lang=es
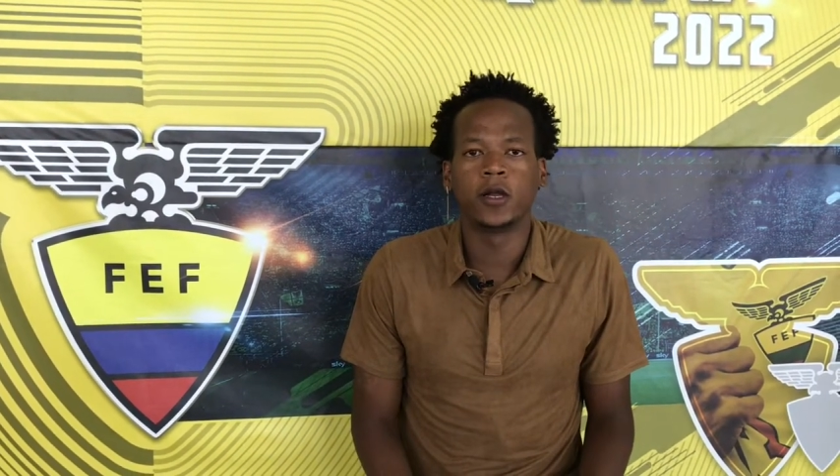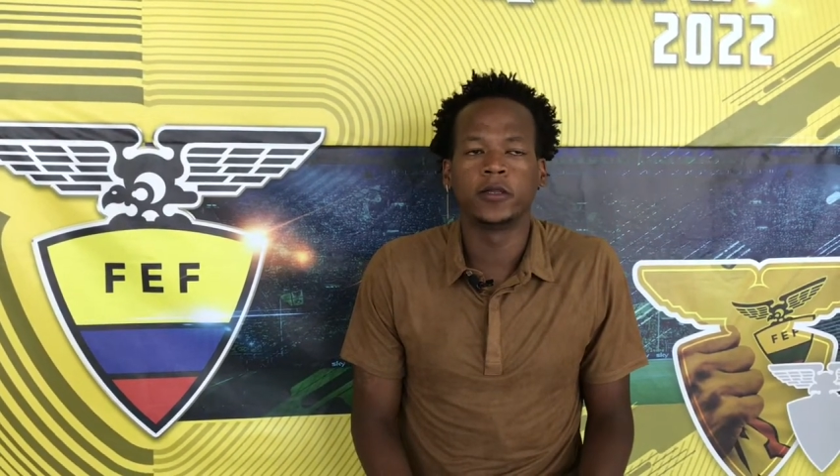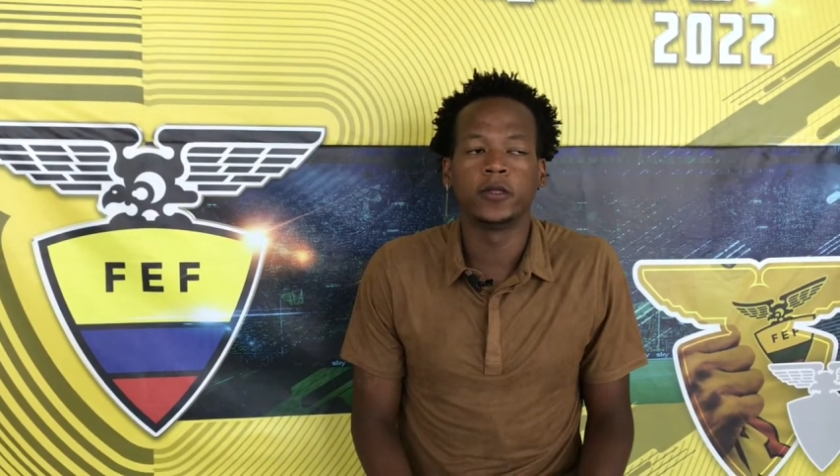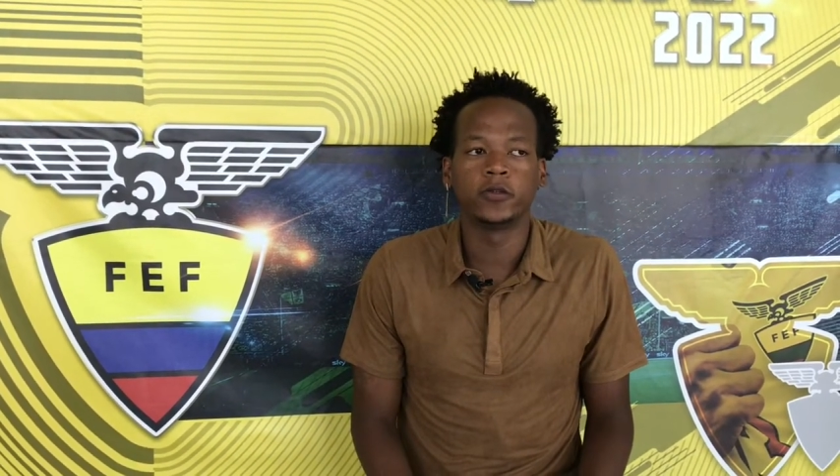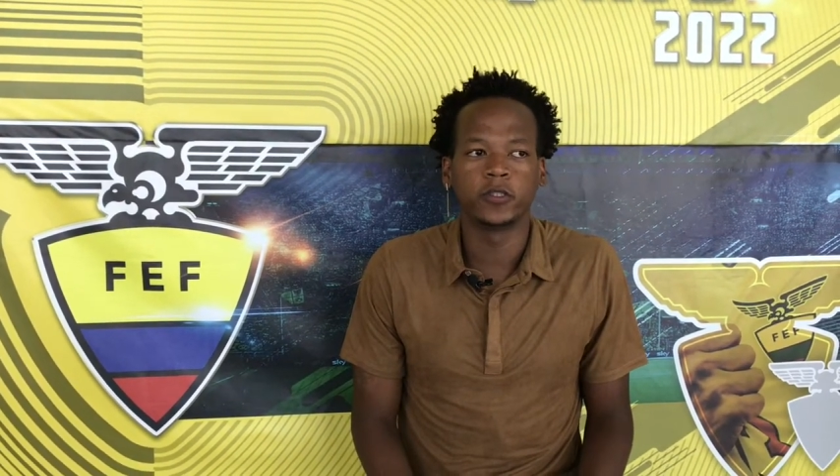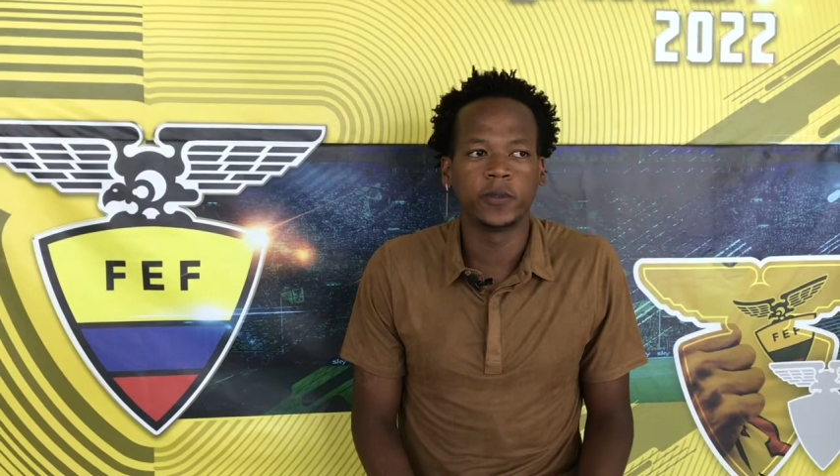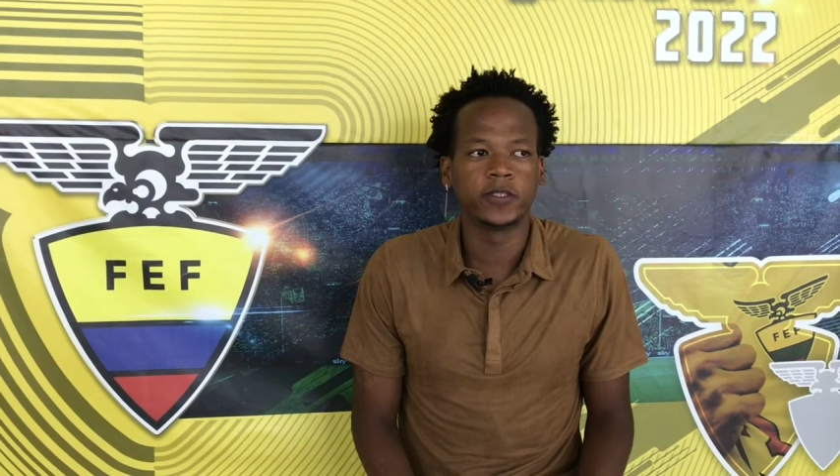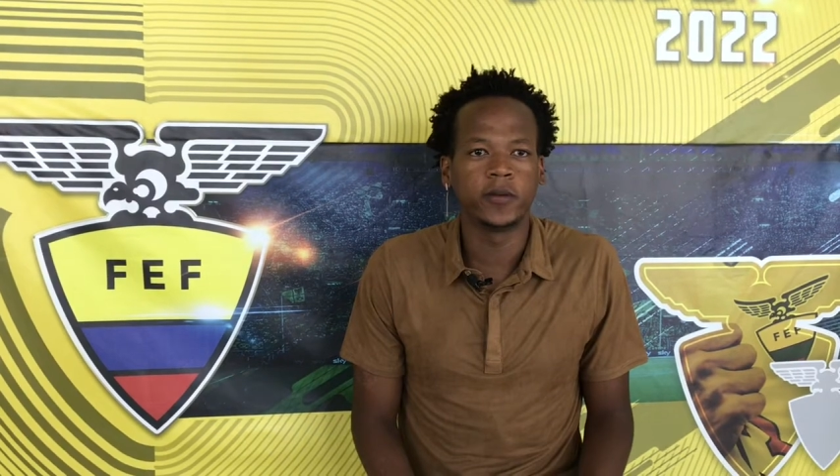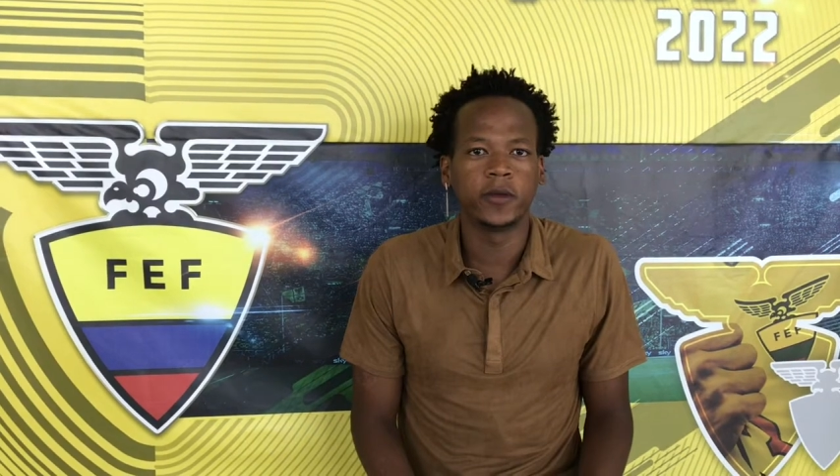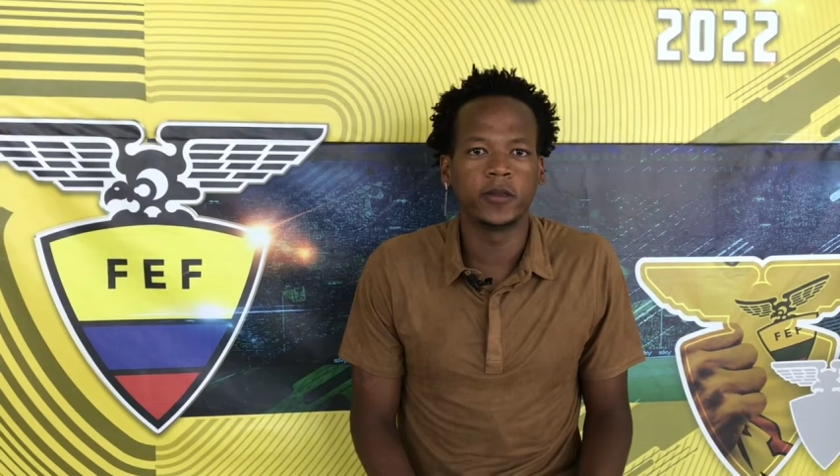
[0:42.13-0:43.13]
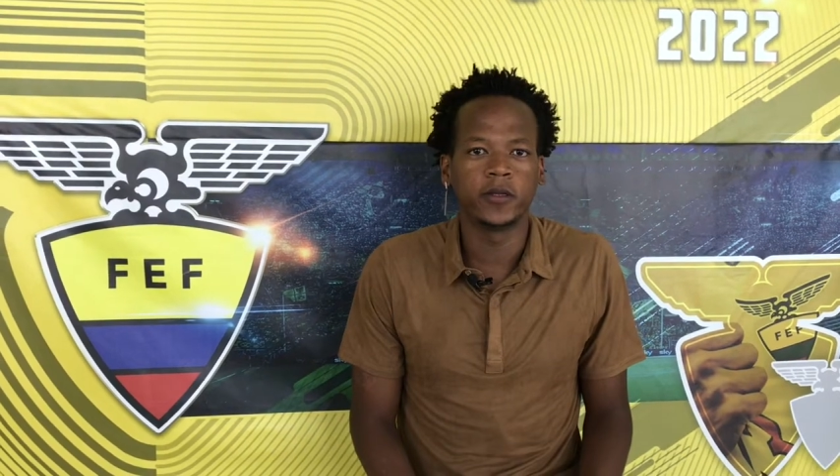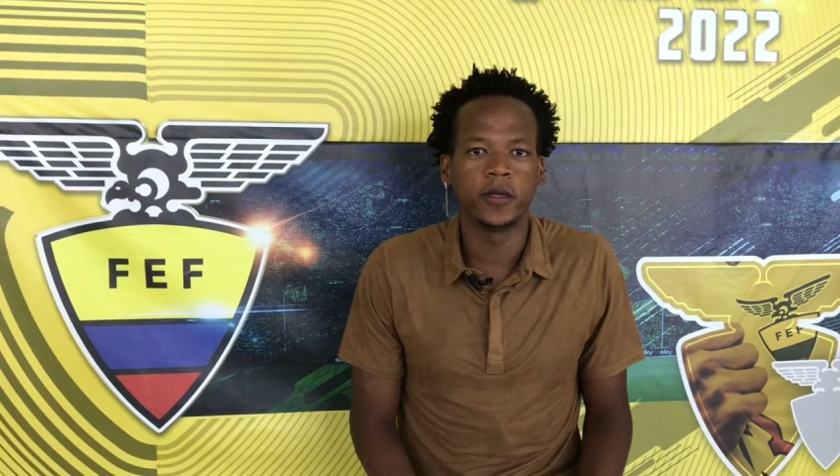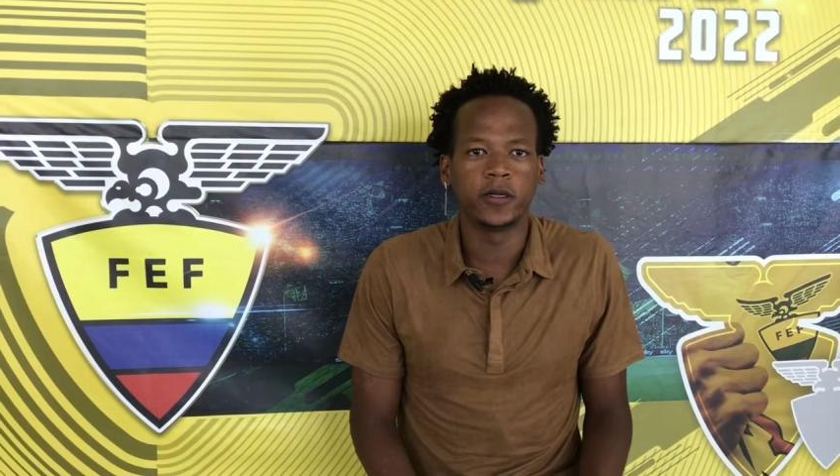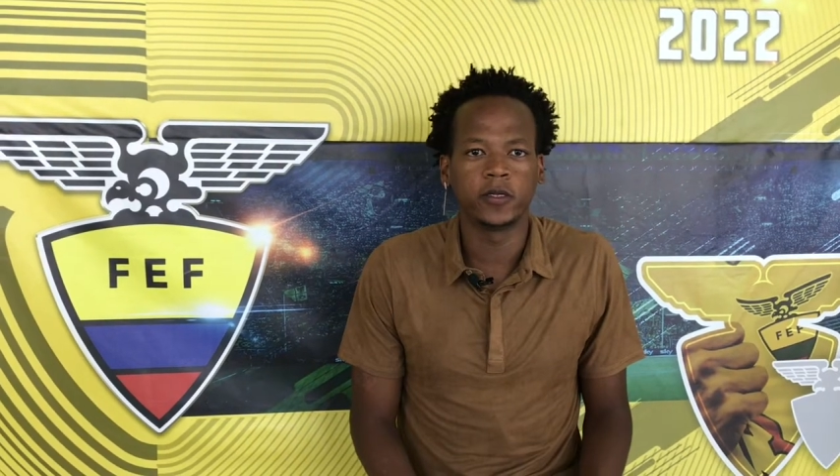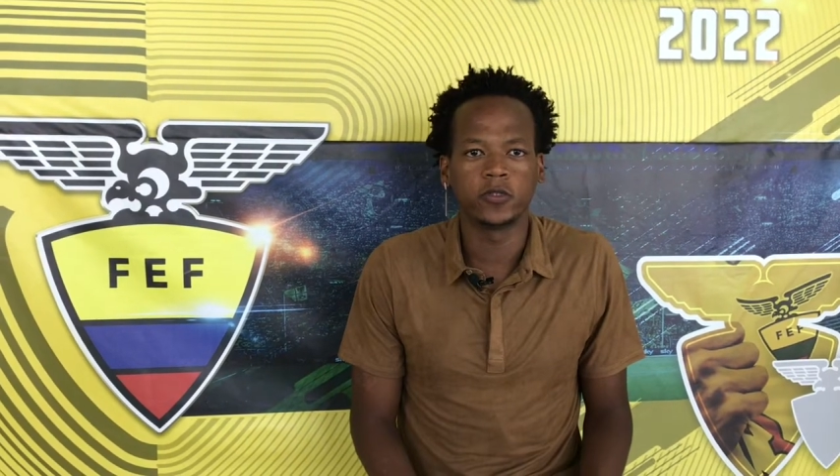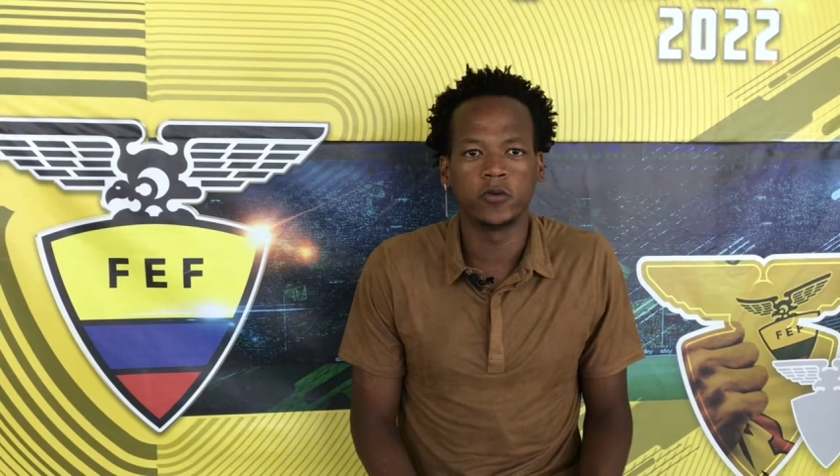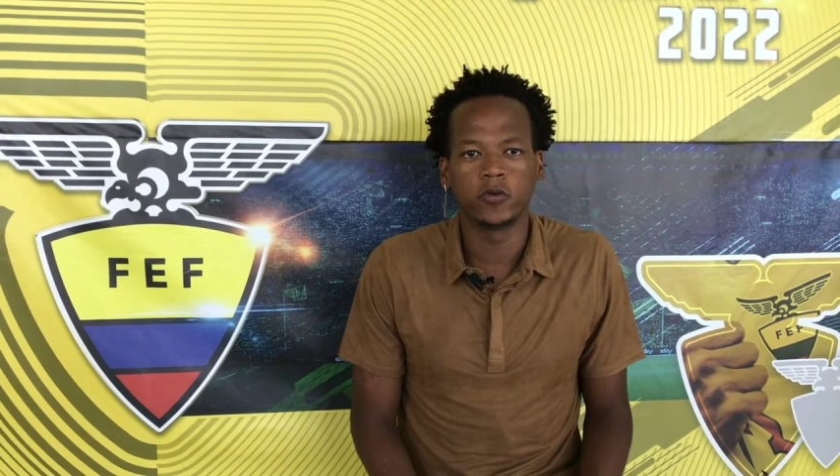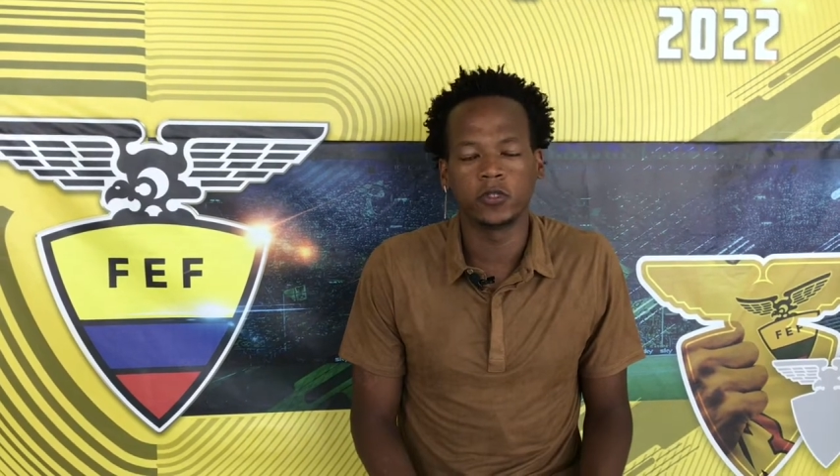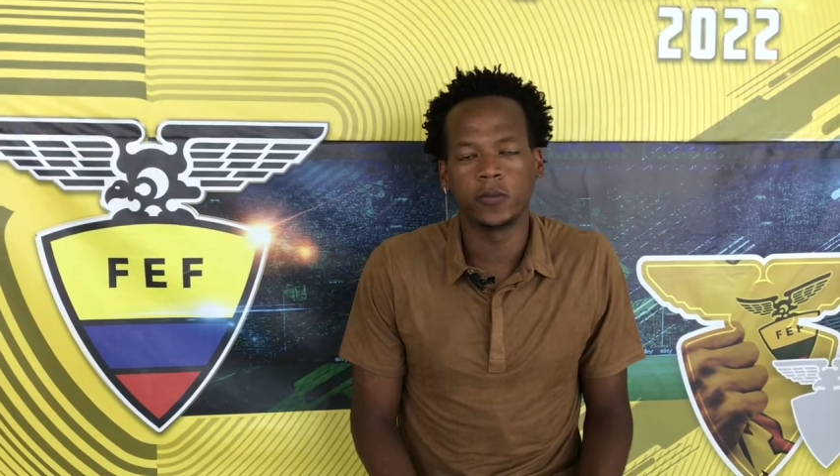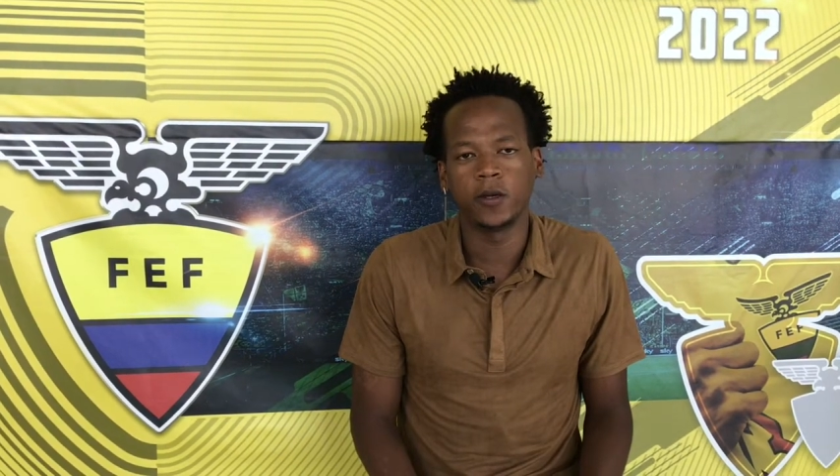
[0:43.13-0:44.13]
latinos especialmente, ya que es con
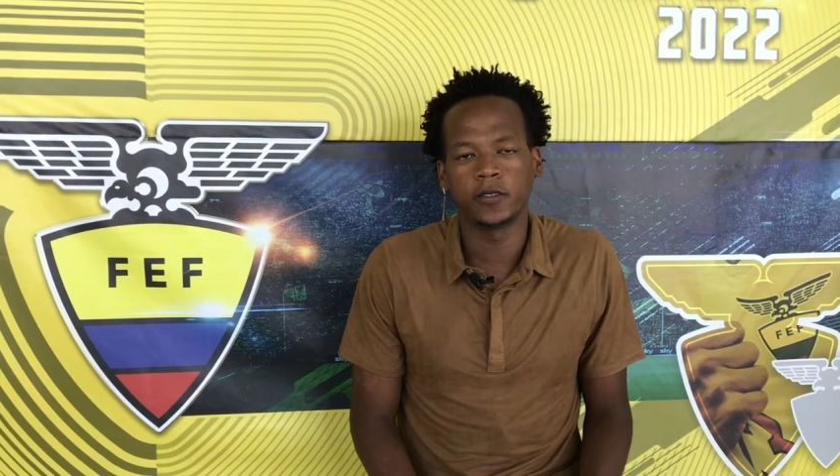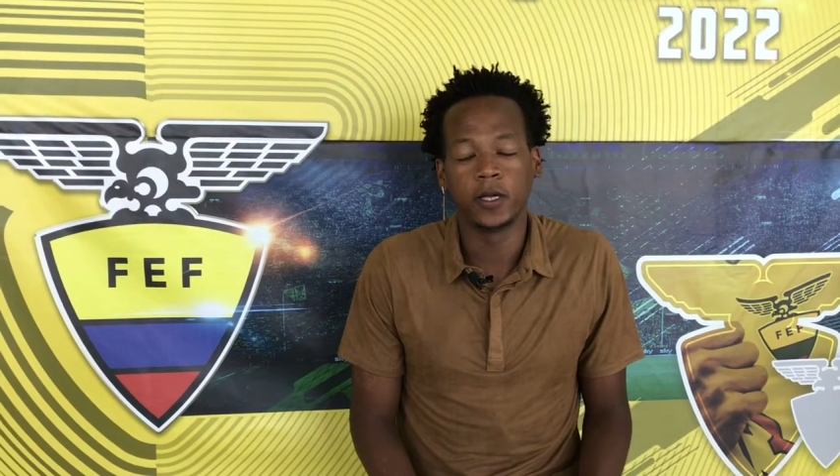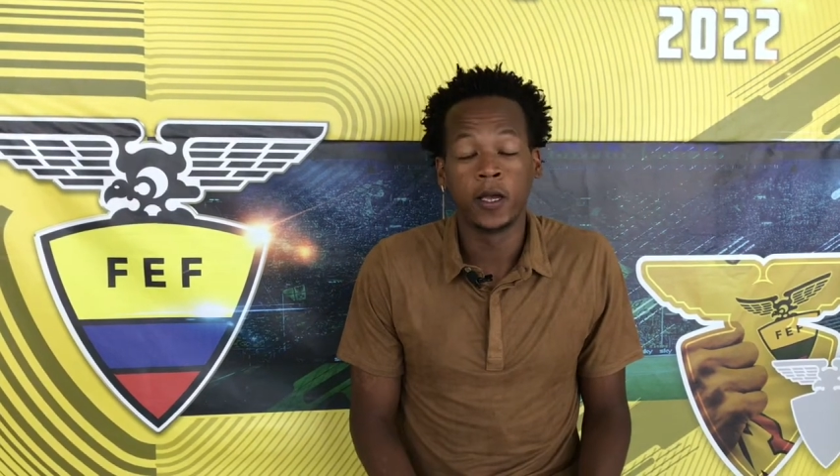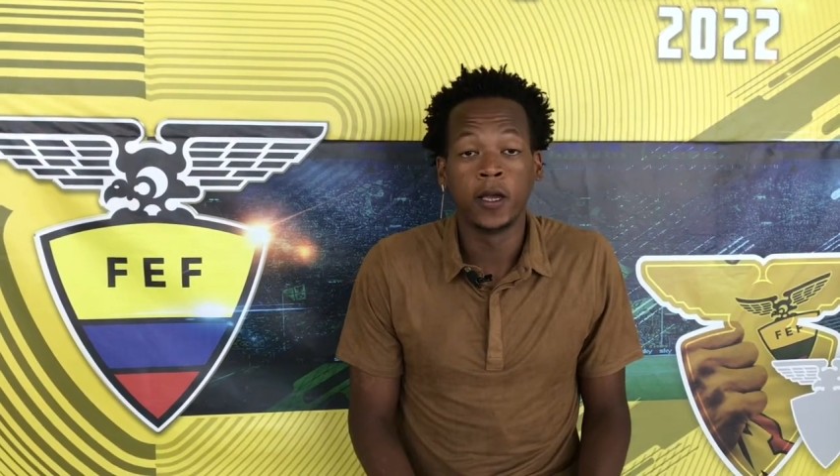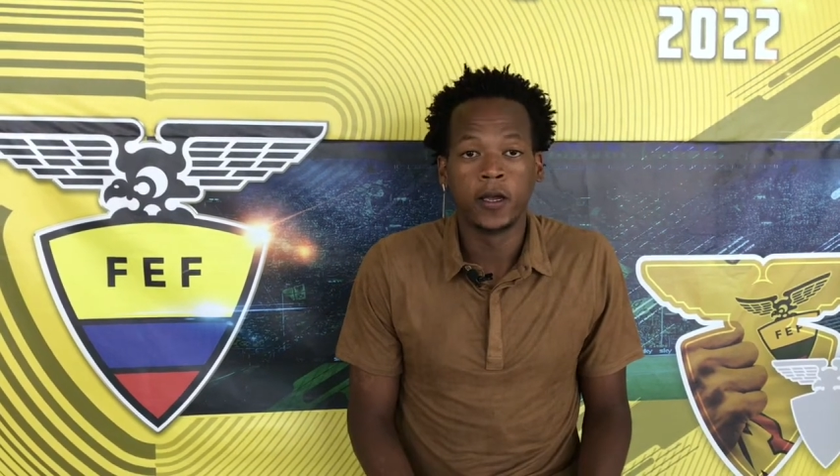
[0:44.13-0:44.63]
los que más